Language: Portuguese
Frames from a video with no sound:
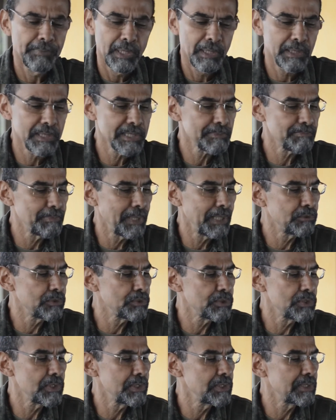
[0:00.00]
a respeito
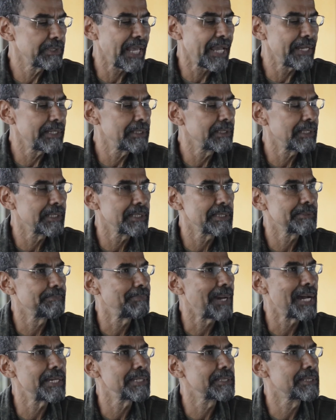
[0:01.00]
de técnicas
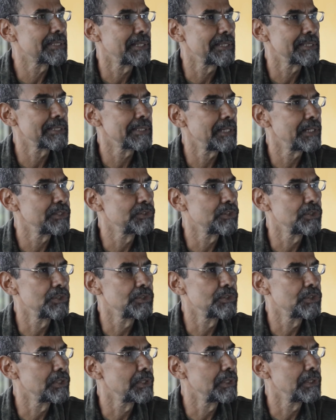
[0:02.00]
básicas né, de,
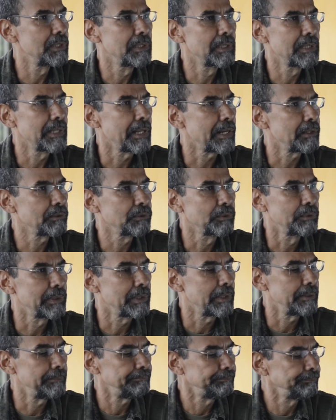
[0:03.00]
de literatura.